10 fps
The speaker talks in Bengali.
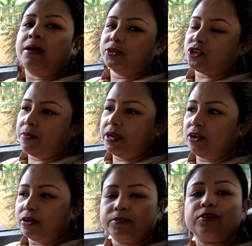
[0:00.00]
আমরা সবাই
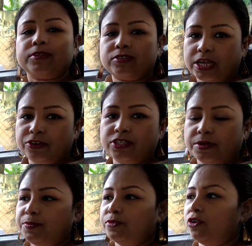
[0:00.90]
তোমরা তো জানোই যে
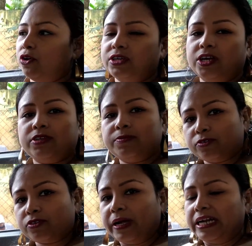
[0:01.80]
আমি পুরো লকডাউনের
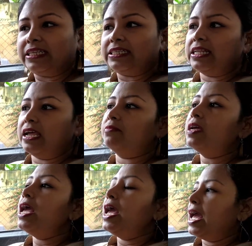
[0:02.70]
মতোই বাড়িতে ছিলাম
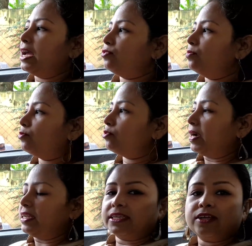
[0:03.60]
একদম পুরো
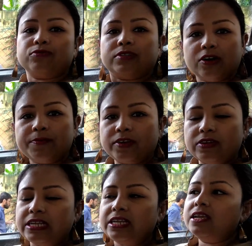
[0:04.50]
বাড়ি থেকে কোথাও
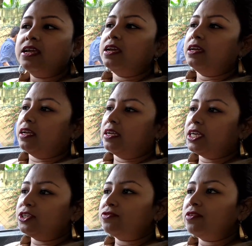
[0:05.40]
বেরোইনি হ্যাঁ,
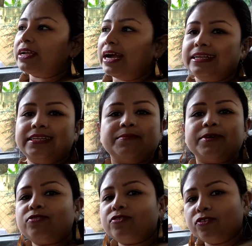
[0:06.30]
সেই জন্য আর গাড়ি নিয়ে
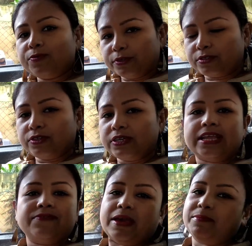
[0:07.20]
বেরোনোর কোনো প্রশ্নই
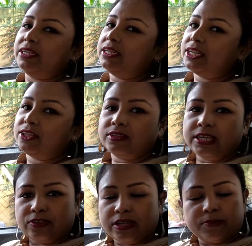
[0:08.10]
নেই ফ্যামিলি নিয়ে
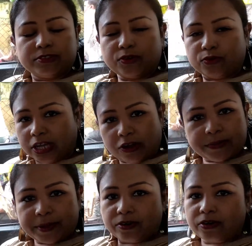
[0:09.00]
নিয়ে তো এর মধ্যে কোথাওই
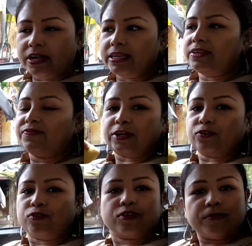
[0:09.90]
বেরোনো হয়নি ইনফ্যাক্ট
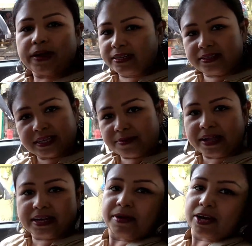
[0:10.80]
ডোডোকেও বাড়ির থেকে
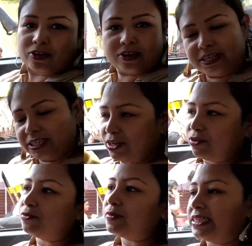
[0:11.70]
বাইরে বার করা হয়নি সেটাও
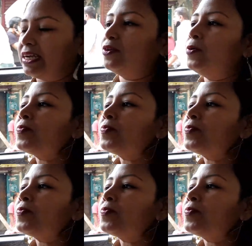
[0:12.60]
তোমরা জানো